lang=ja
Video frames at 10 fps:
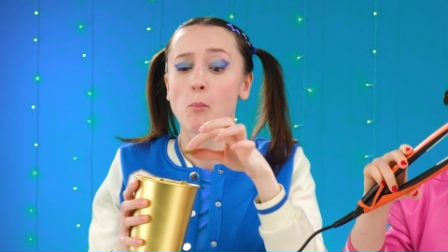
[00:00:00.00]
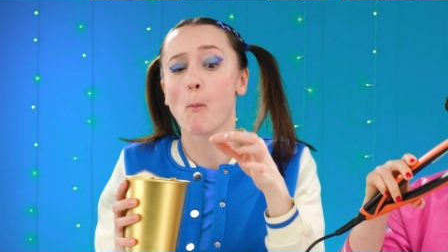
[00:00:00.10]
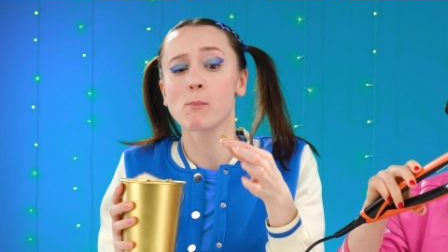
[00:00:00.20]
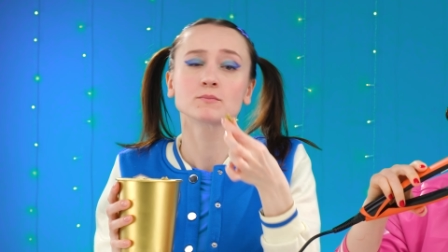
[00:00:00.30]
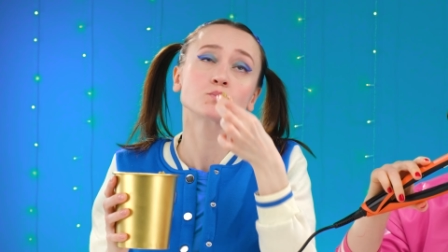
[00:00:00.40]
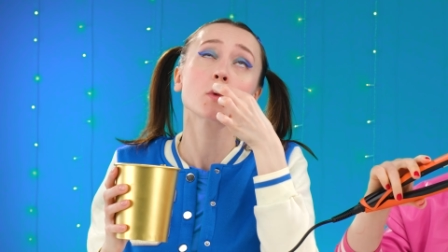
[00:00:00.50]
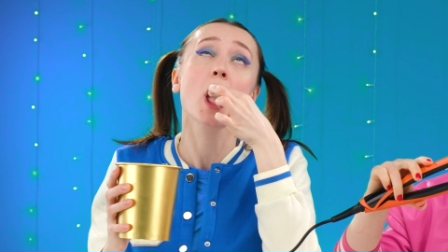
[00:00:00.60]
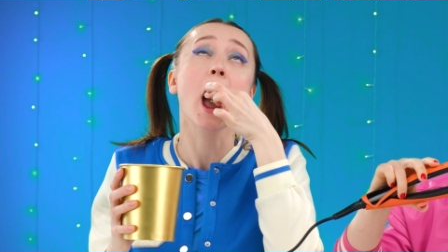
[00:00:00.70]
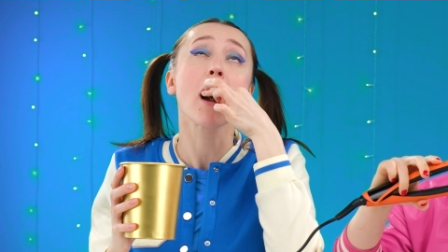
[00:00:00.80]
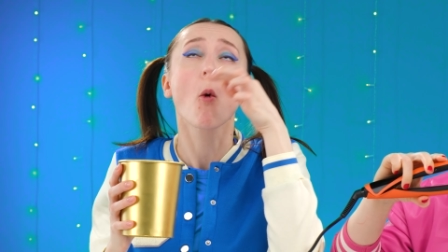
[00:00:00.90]
なんでうま
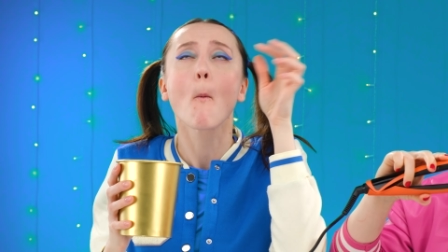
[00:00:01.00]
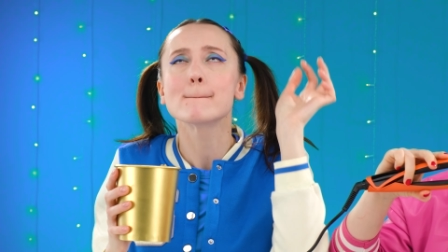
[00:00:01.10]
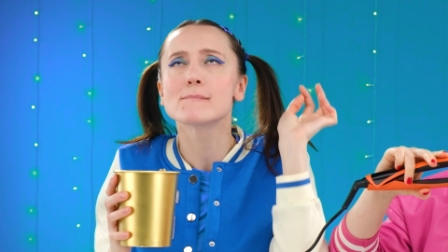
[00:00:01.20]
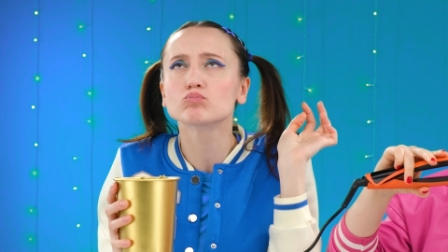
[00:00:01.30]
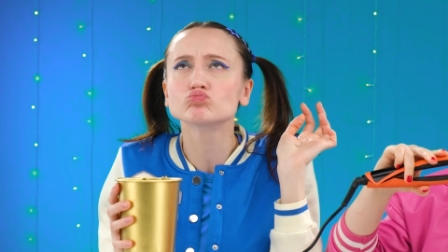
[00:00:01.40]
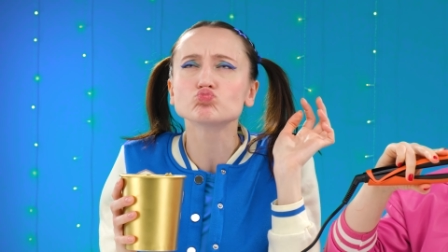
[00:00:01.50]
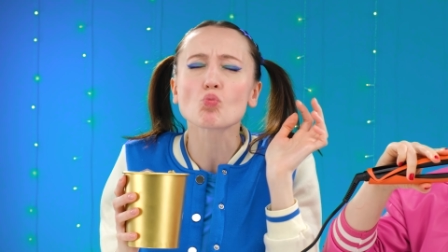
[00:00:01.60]
くいかないの